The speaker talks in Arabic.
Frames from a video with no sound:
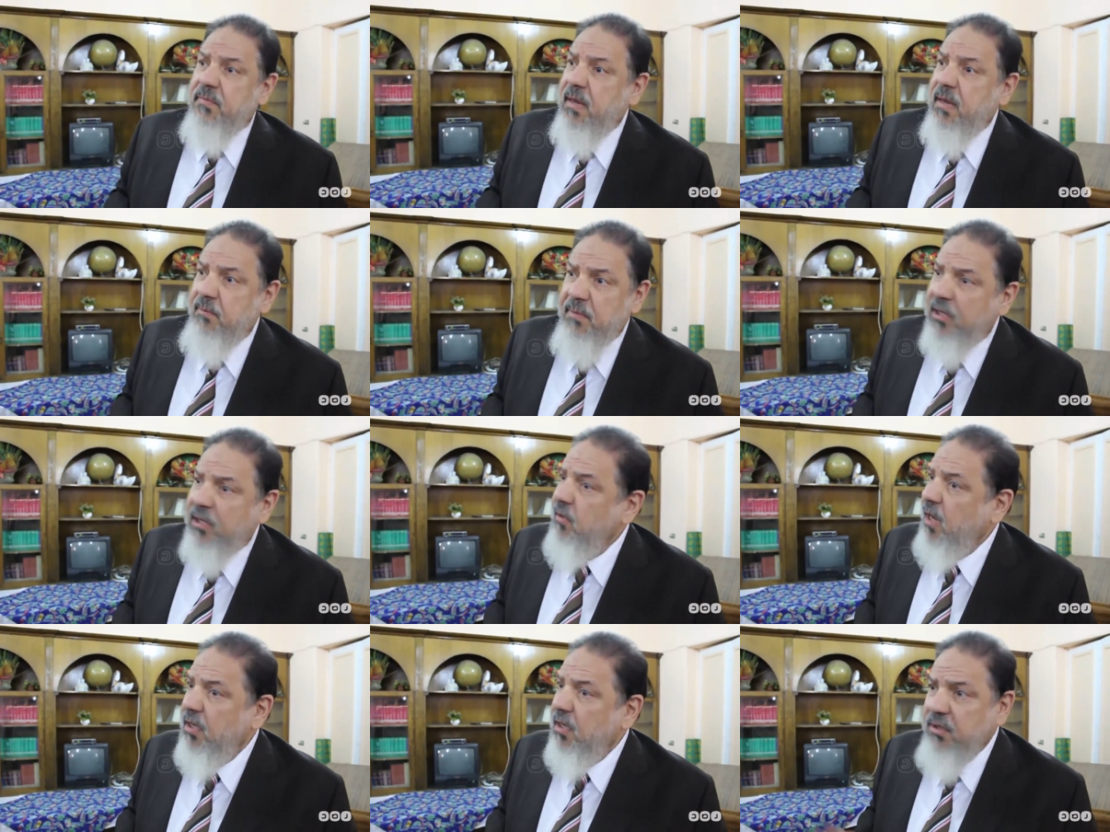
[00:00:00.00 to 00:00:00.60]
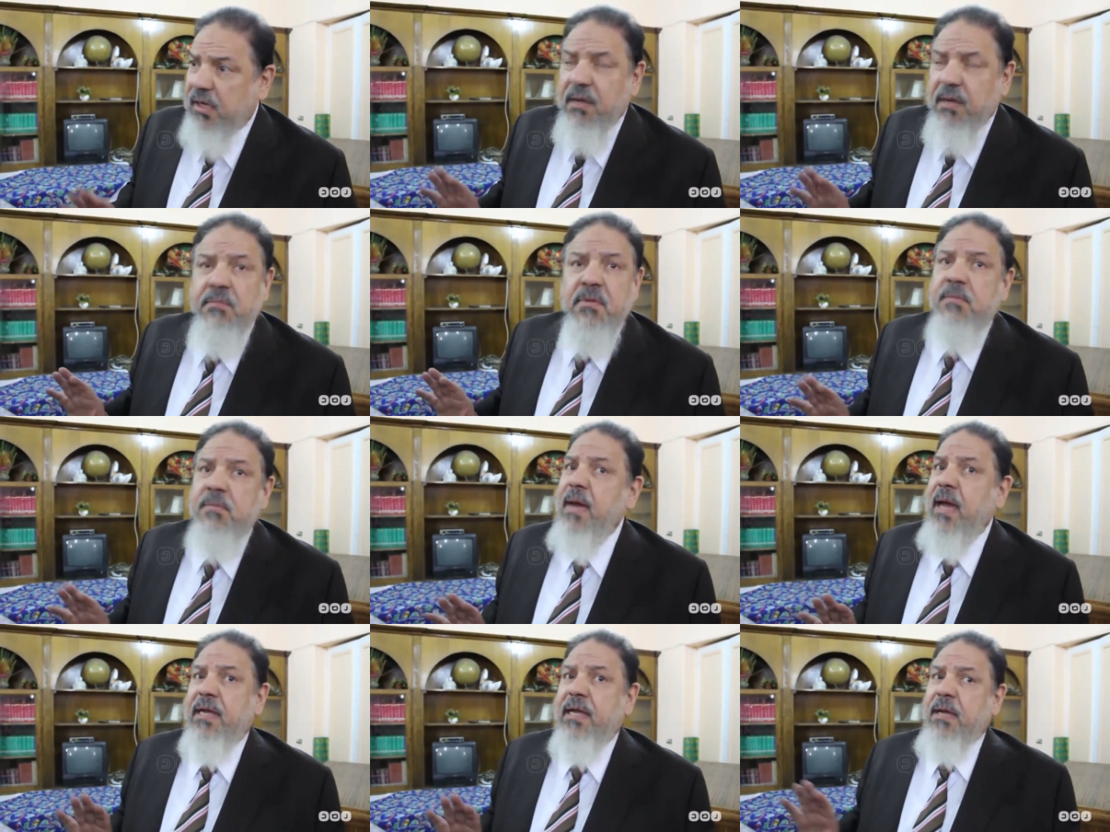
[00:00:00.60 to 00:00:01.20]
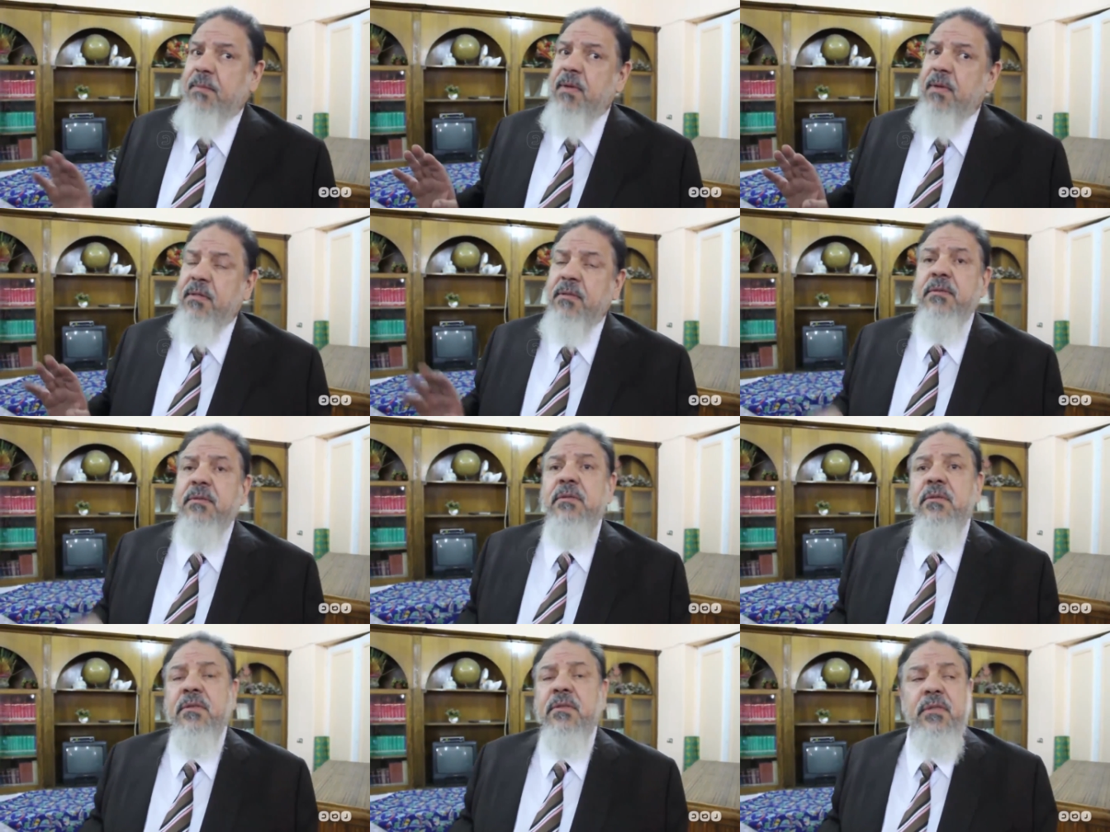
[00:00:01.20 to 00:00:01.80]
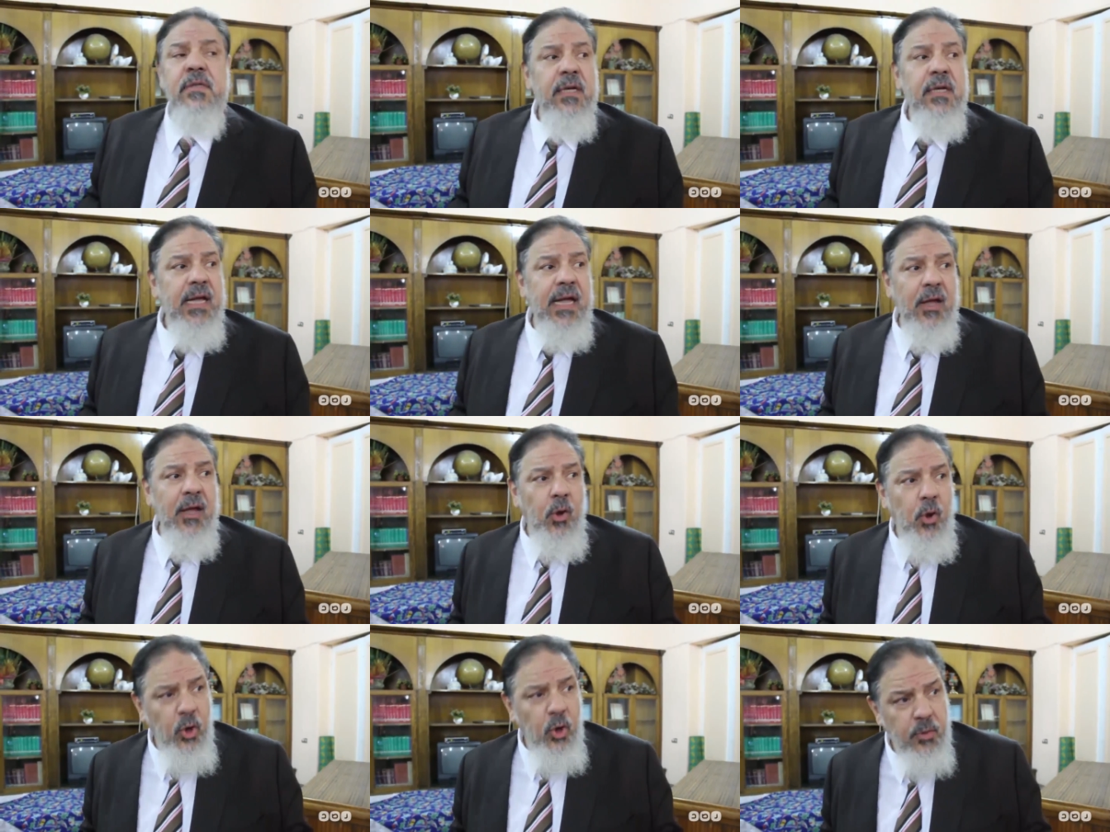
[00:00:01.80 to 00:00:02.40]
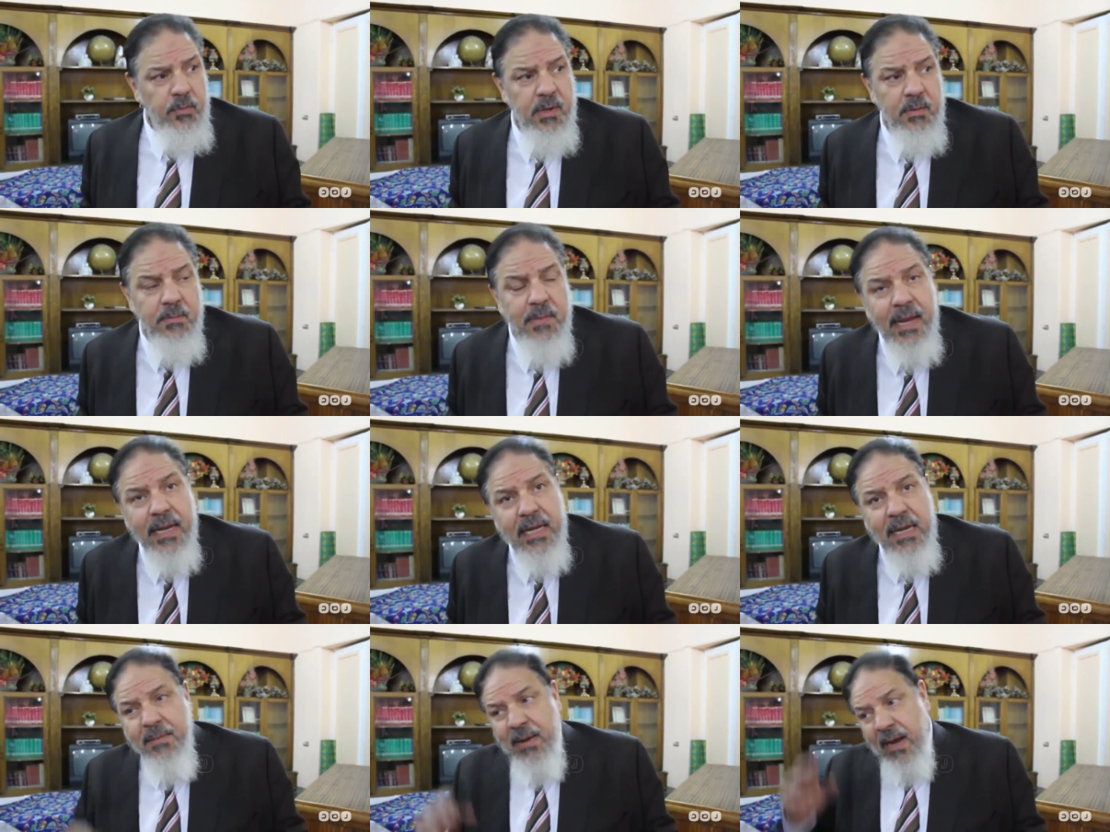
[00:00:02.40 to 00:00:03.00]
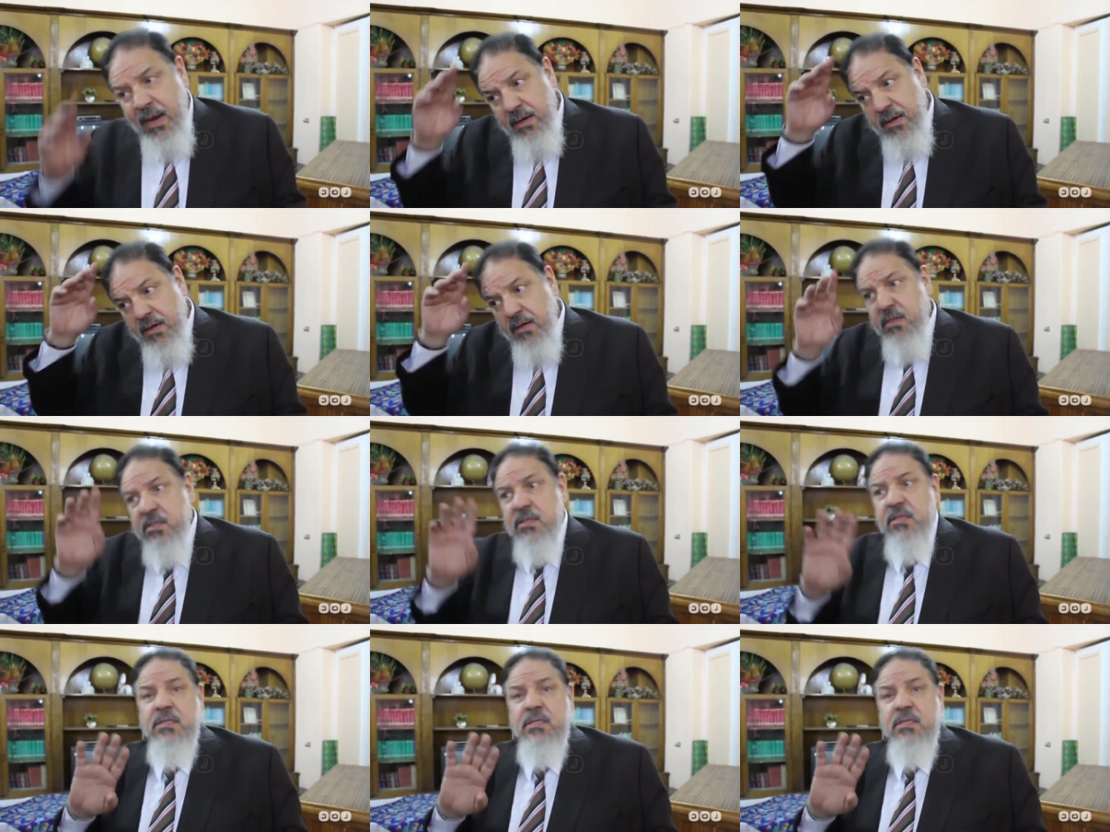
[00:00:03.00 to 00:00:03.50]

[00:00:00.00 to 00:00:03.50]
من قضاء من محكمة حكم المحكمة على رأسي